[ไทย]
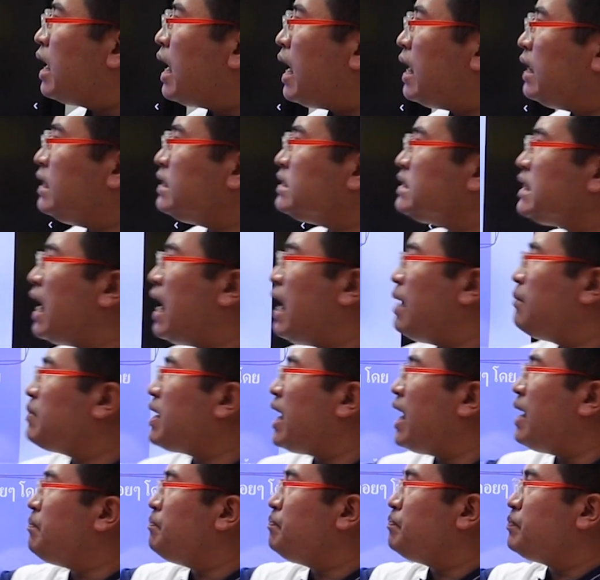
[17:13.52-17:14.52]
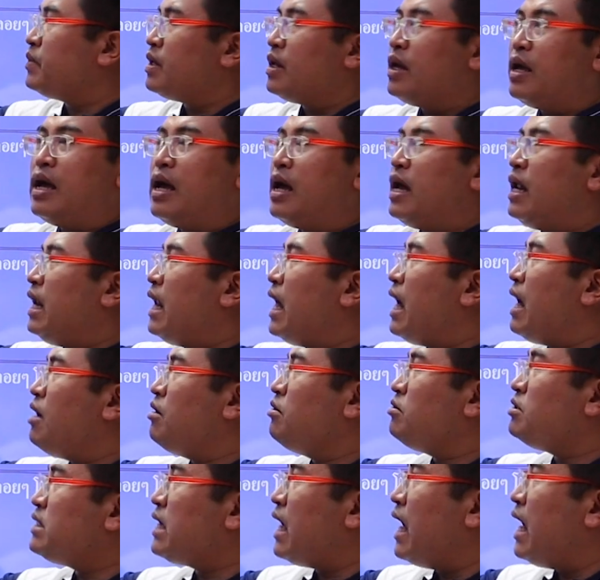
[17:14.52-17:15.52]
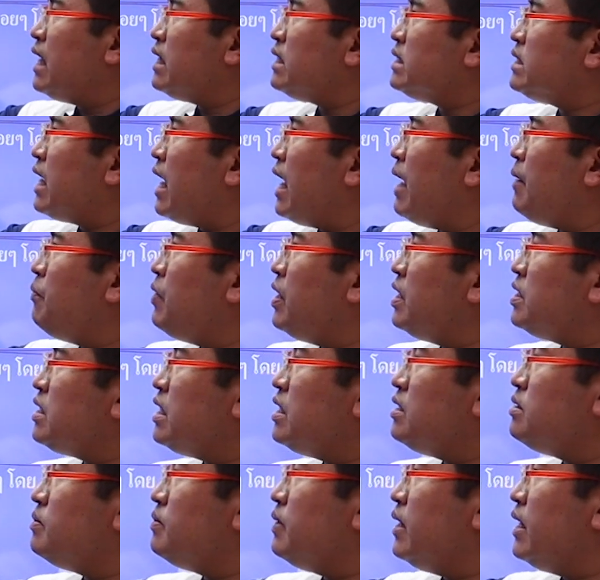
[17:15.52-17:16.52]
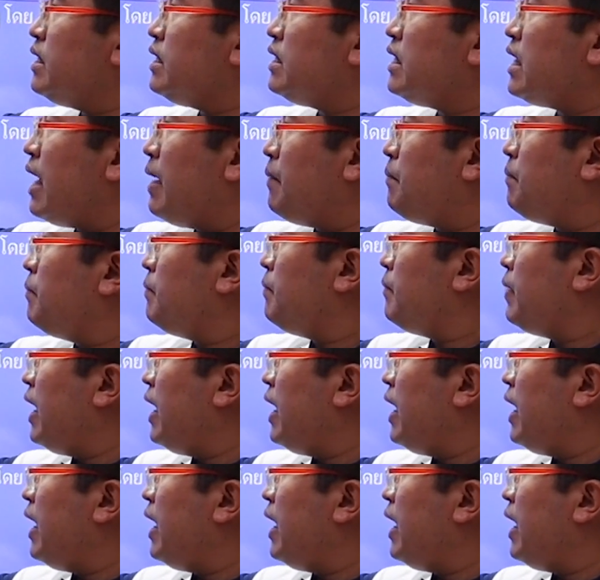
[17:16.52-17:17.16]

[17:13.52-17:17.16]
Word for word: อันที่3ครับ เราจะใช้ present tense กับ